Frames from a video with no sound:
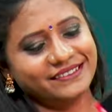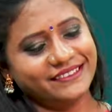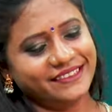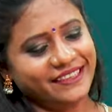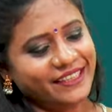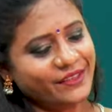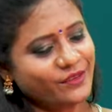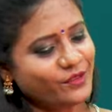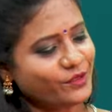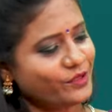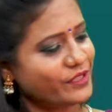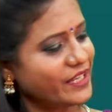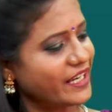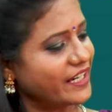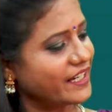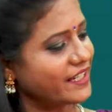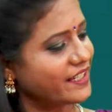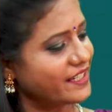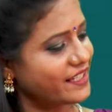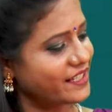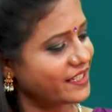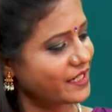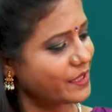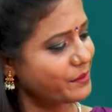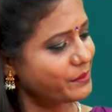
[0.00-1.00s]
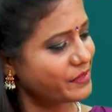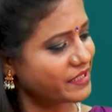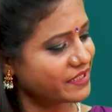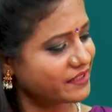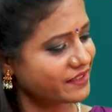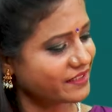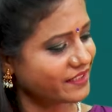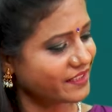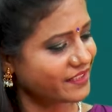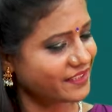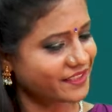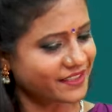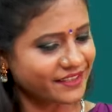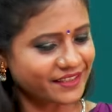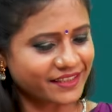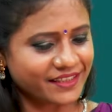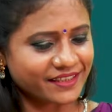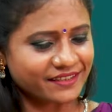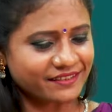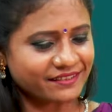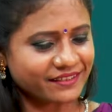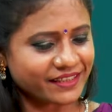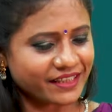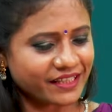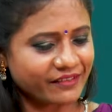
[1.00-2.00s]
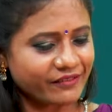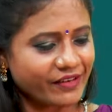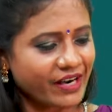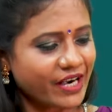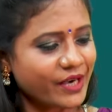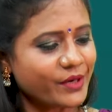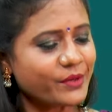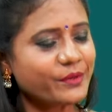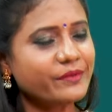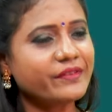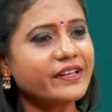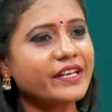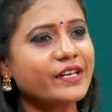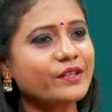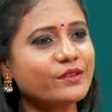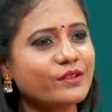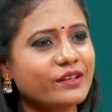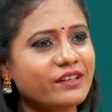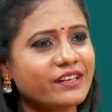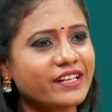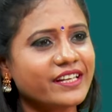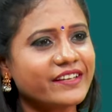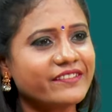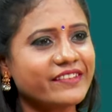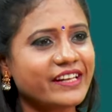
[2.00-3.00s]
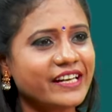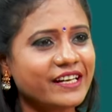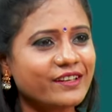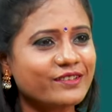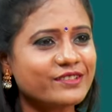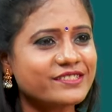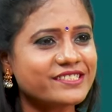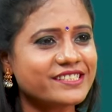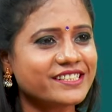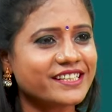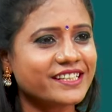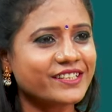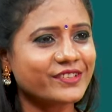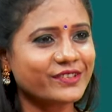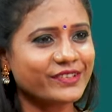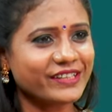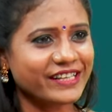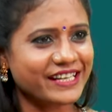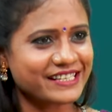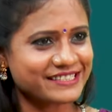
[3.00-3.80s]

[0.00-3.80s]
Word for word: ఎందుకు ఎక్కడ నా భర్త అనట్లేదు ఇక వాడు వీడితోనే ఇవన్నీ వచ్చినట్టున్నాయి